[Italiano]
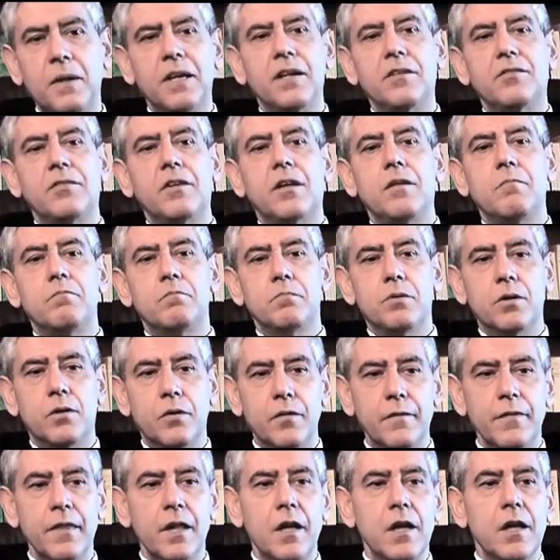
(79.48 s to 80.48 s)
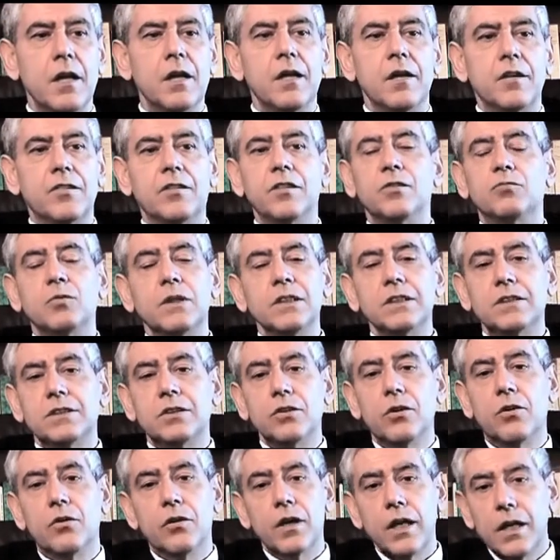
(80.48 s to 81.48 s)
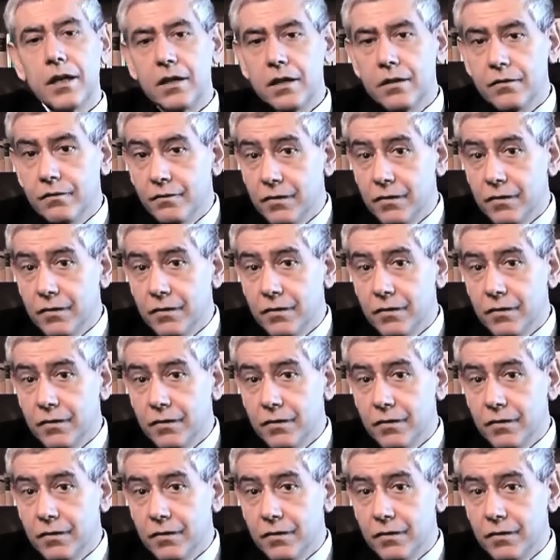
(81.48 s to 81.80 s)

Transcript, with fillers: Per esempio, la situazione,